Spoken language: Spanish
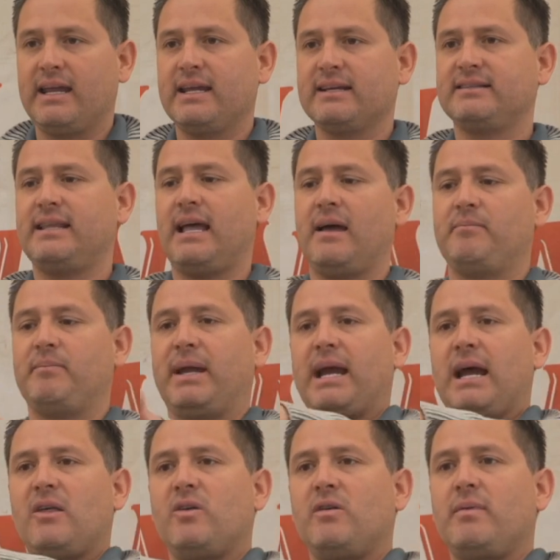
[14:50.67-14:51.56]
ahí
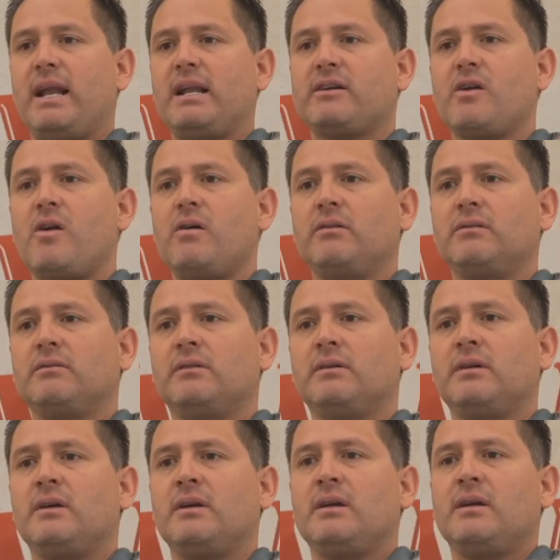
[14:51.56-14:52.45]
está, pegado el velcro
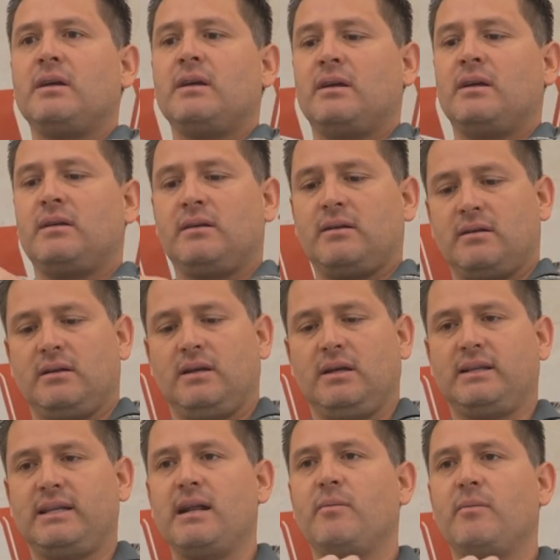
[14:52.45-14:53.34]

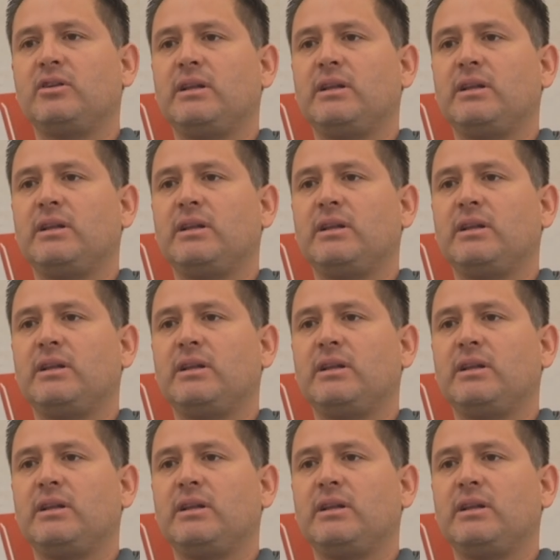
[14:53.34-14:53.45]
y